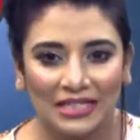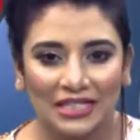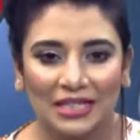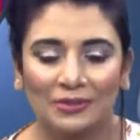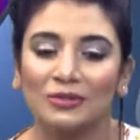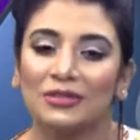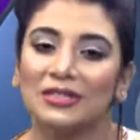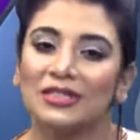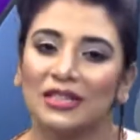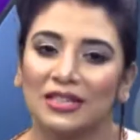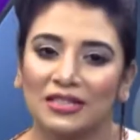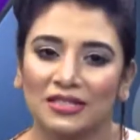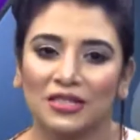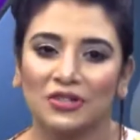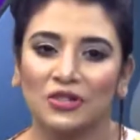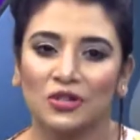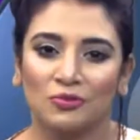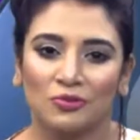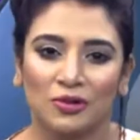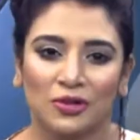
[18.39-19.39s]
যেমন
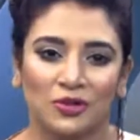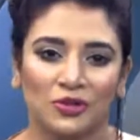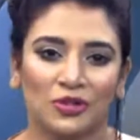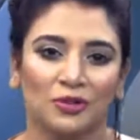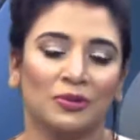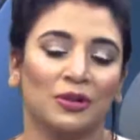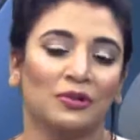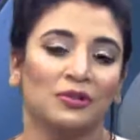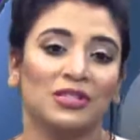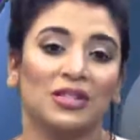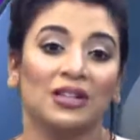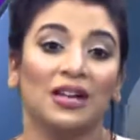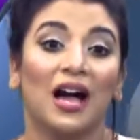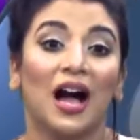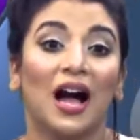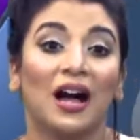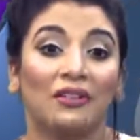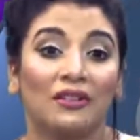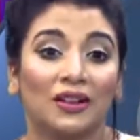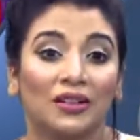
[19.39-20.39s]
সার্সের সময় শুধুমাত্র যারা
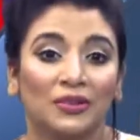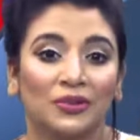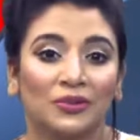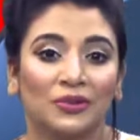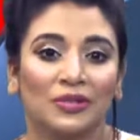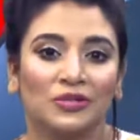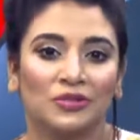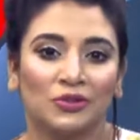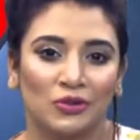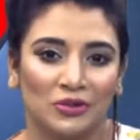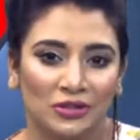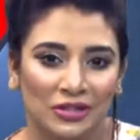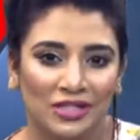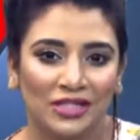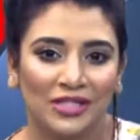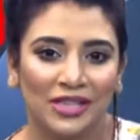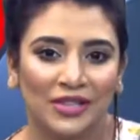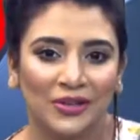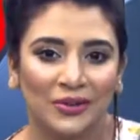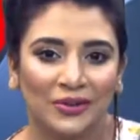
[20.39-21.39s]
আক্রান্ত হয়ে
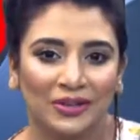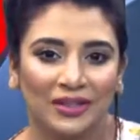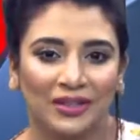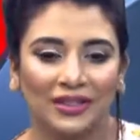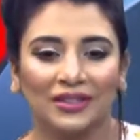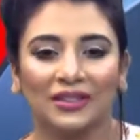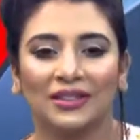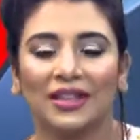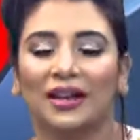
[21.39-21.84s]
শয্যাশায়ী হতেন